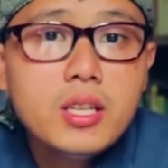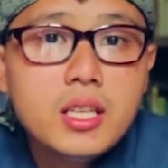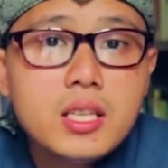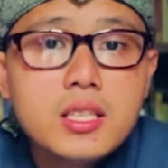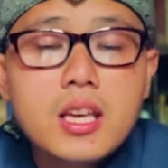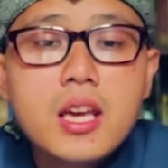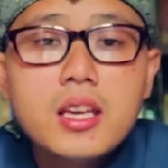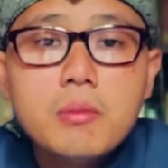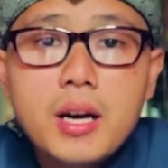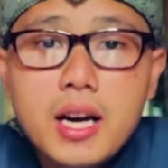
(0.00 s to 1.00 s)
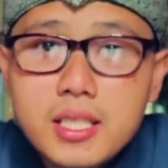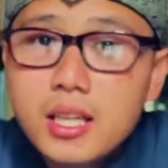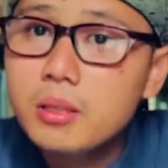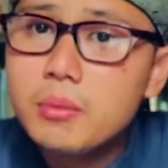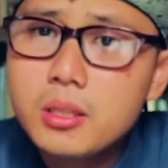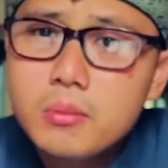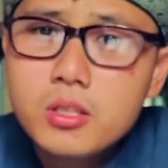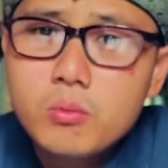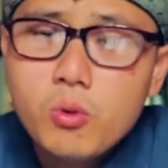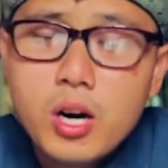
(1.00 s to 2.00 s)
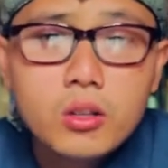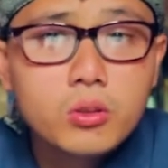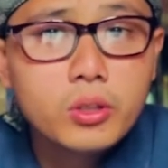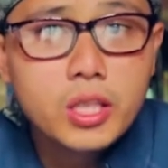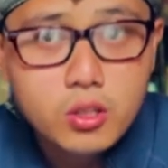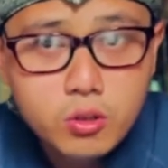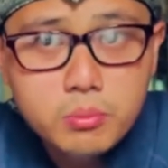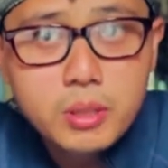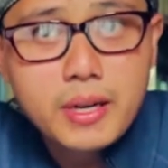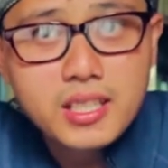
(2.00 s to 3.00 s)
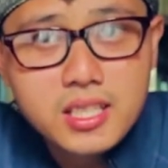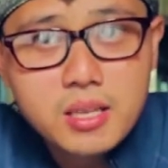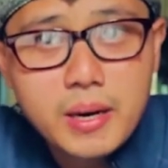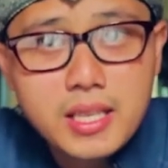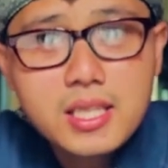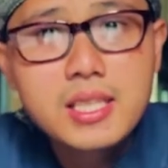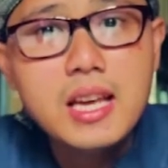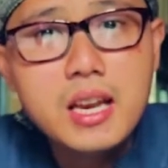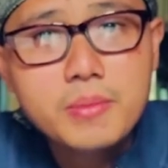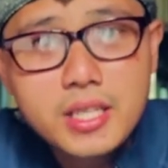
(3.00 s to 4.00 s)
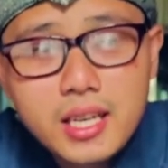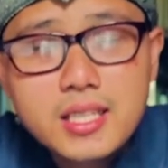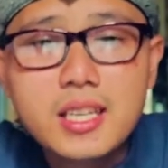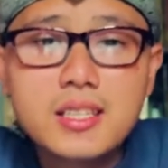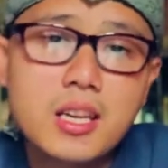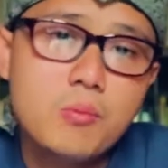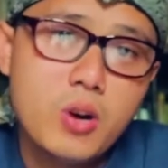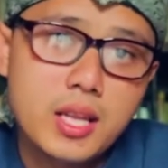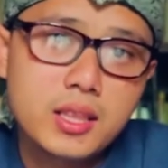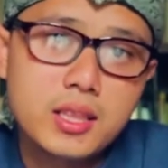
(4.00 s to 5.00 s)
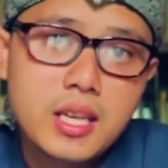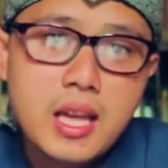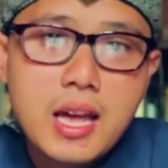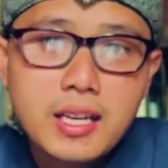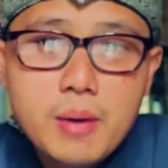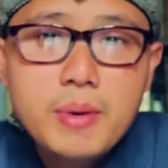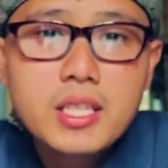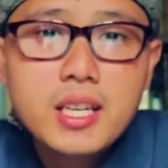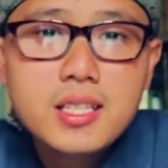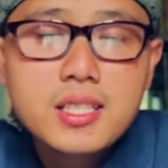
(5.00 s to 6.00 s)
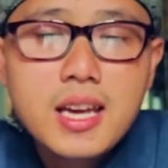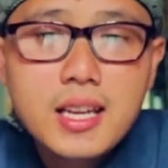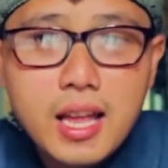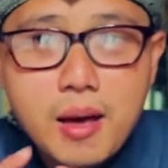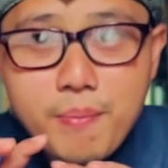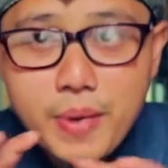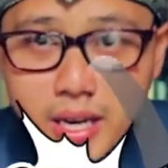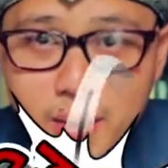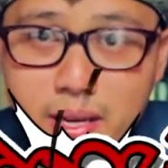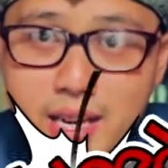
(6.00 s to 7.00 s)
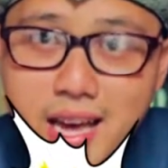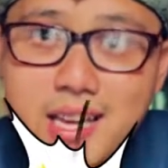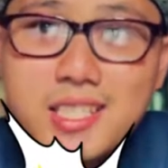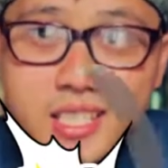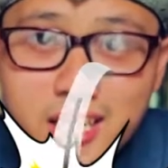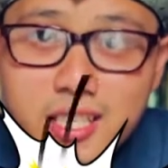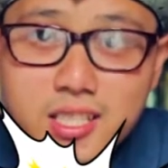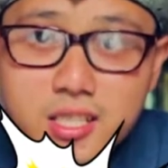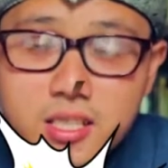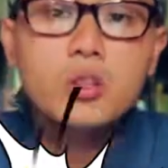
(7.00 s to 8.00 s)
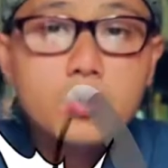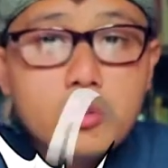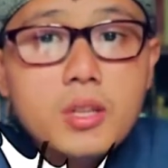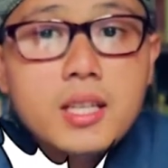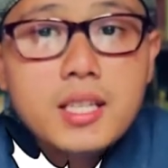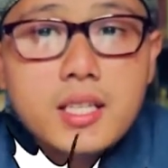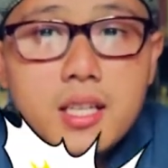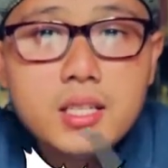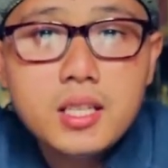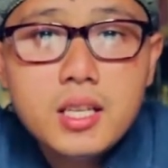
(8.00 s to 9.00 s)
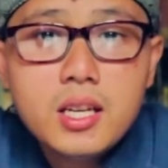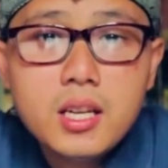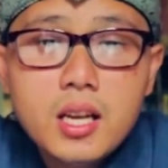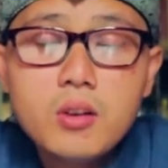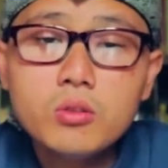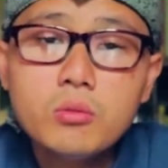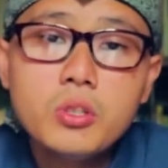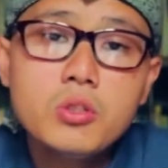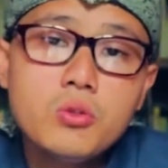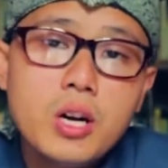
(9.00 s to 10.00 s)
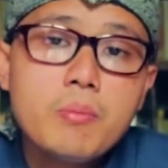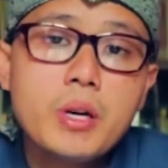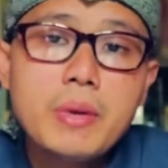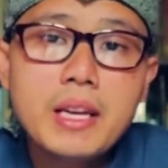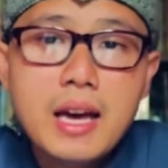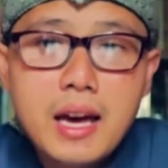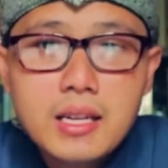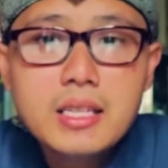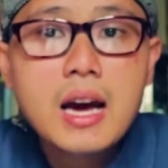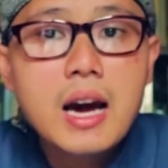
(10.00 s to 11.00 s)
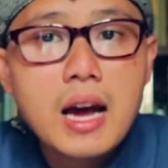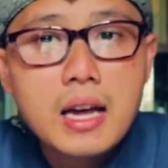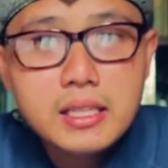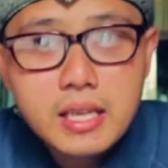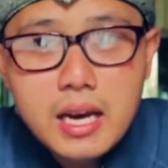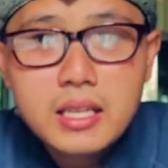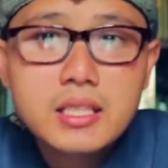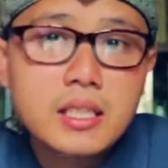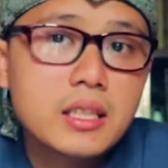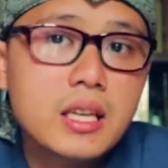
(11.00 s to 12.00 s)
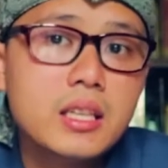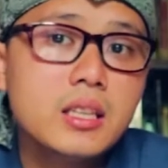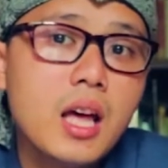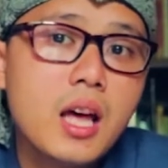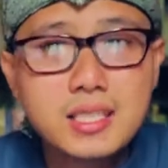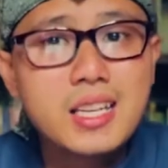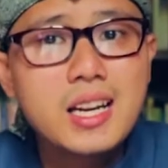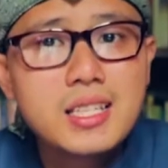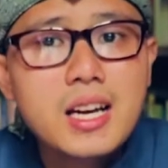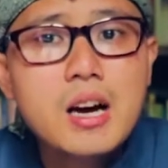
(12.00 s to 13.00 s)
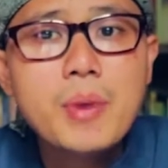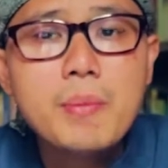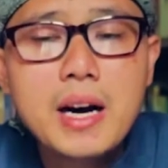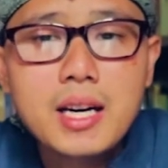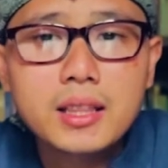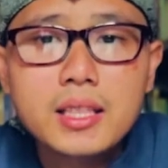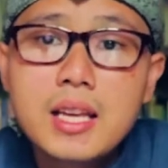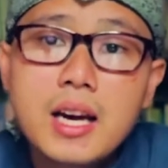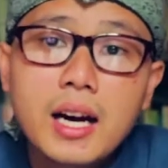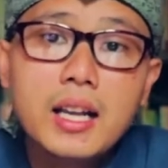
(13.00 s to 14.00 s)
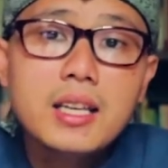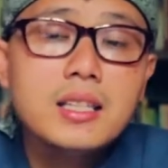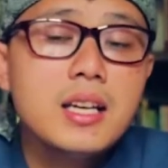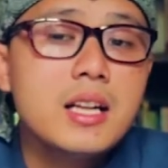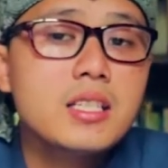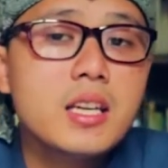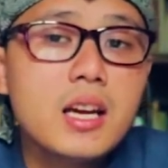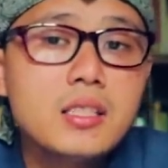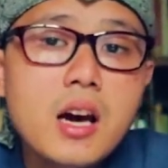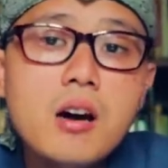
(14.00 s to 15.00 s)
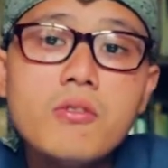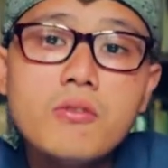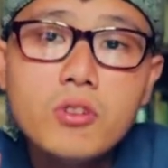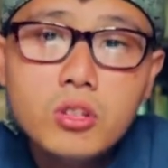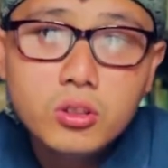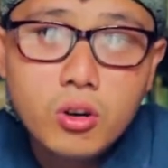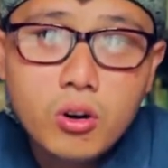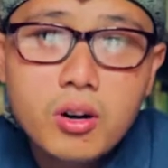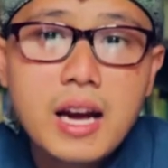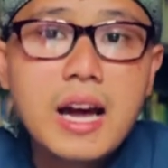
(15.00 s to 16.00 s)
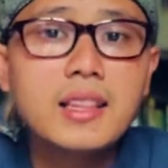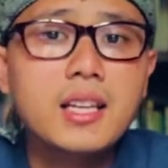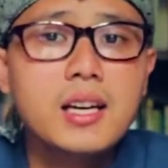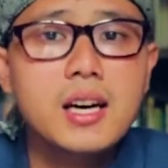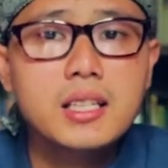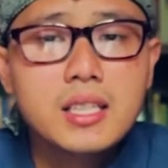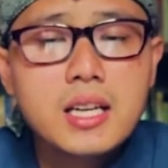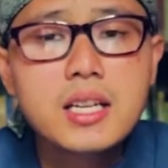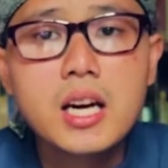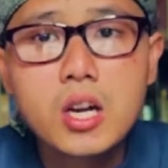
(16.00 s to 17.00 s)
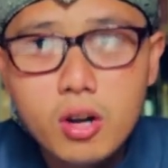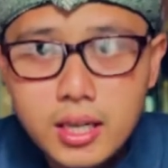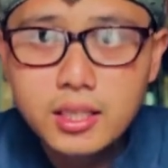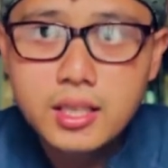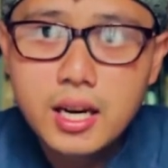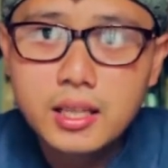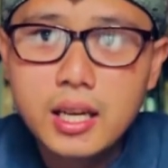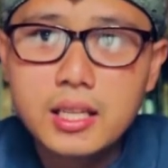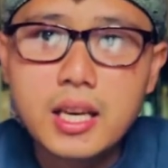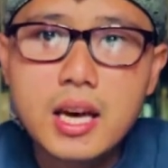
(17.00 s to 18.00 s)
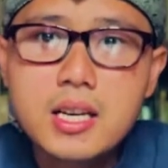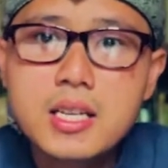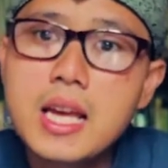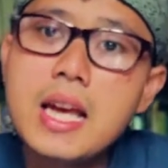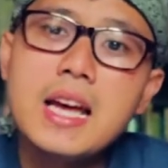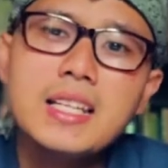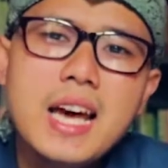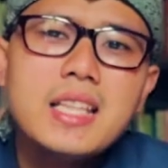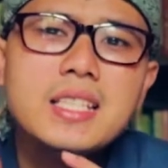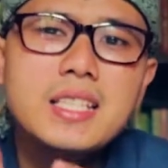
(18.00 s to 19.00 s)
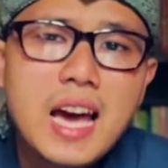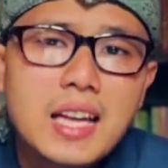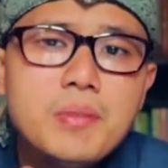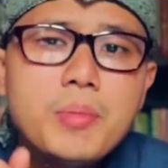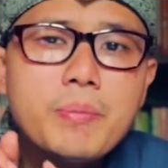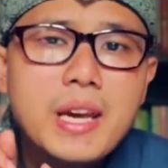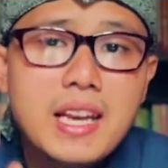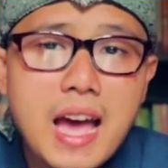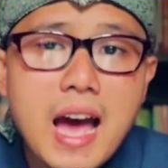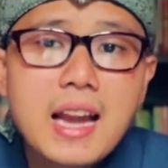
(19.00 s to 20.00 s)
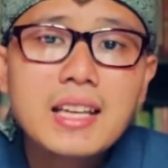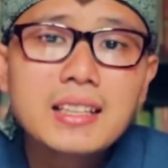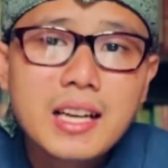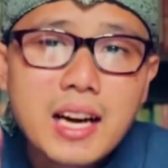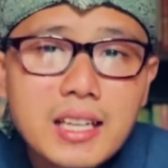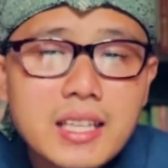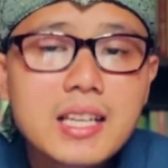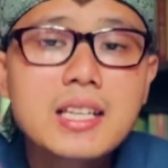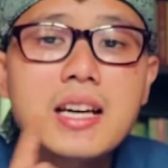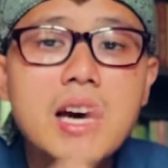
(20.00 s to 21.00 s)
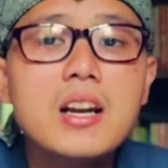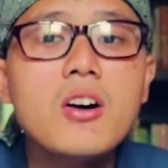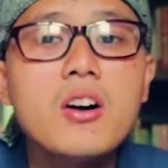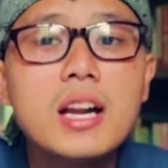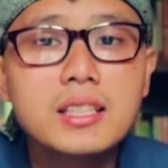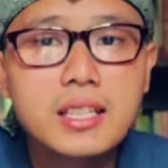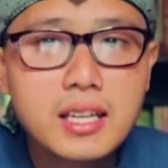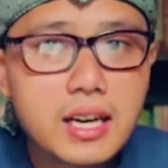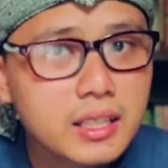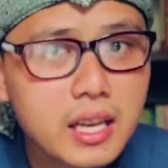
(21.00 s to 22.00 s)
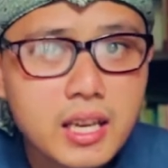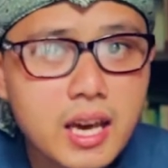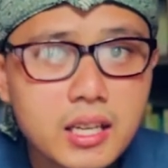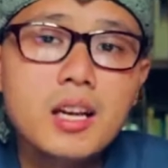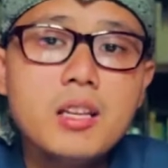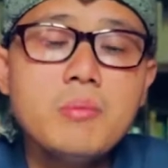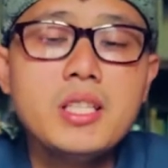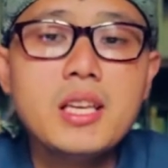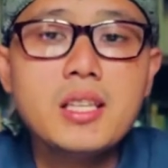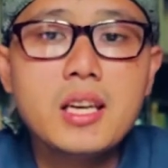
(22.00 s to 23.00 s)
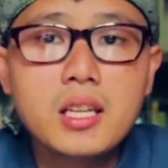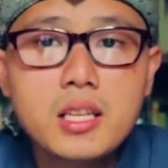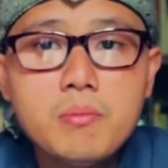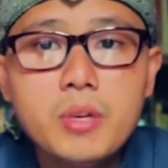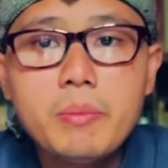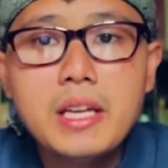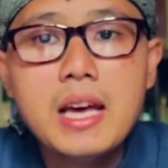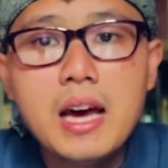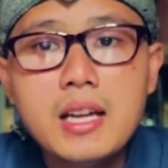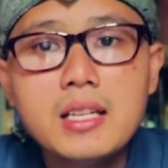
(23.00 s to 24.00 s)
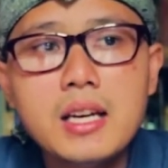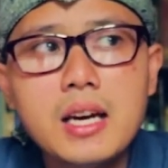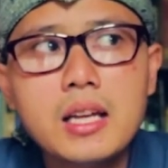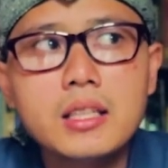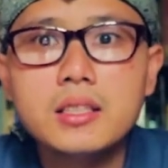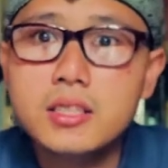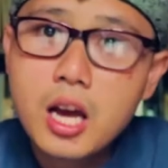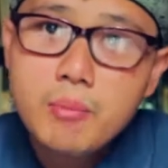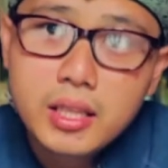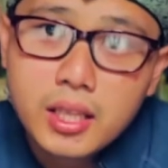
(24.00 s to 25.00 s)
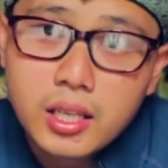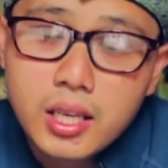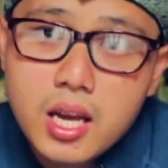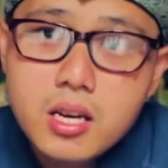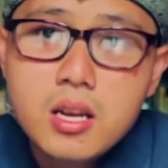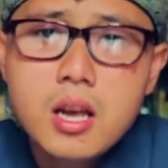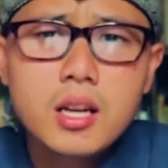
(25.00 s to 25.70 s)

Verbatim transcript: video ini, saya ingin mengajak teman-teman semua untuk ikut berpartisipasi dalam challenge yang saya buat. Nama challenge-nya adalah Beda-Beda Challenge. Tujuan dari challenge ini adalah untuk menunjukkan perbedaan yang ada di sekitar kita. Caranya gampang banget kalian tinggal share aja foto antara kalian dengan orang terdekat kalian dan cari perbedaan antara kalian dengan orang terdekat kalian. Kalian bisa sharing perbedaan dengan sahabat kalian,